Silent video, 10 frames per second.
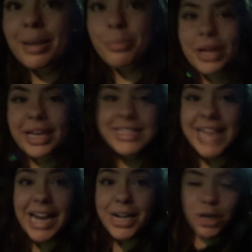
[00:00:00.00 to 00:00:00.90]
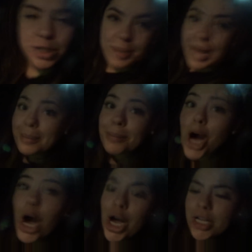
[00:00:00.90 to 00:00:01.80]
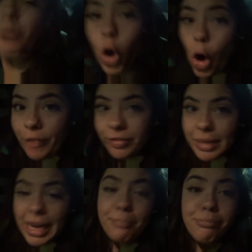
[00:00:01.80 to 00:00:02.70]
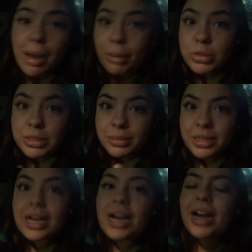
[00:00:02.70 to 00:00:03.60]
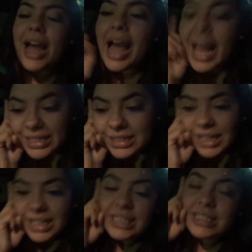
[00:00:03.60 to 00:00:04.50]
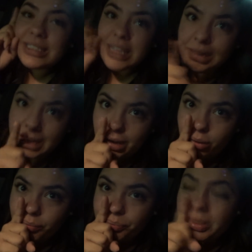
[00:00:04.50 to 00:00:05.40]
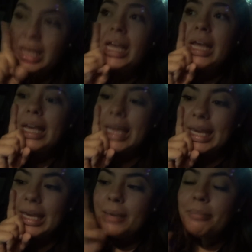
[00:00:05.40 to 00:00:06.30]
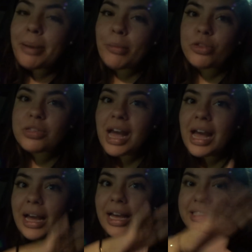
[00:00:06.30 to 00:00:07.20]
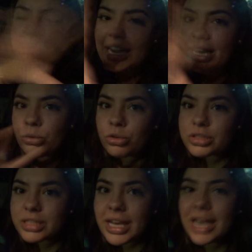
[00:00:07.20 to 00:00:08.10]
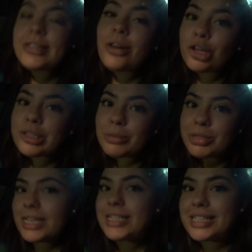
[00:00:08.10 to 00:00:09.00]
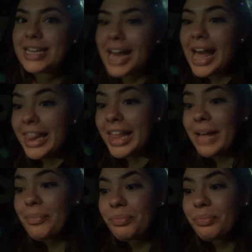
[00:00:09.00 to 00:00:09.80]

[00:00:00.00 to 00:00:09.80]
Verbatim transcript: porque ya nos vamos. Hoy familia vamos a manejar hasta San Diego. Y vamos a estar ahí unos días. Luego nos vamos a ir a Ensenada,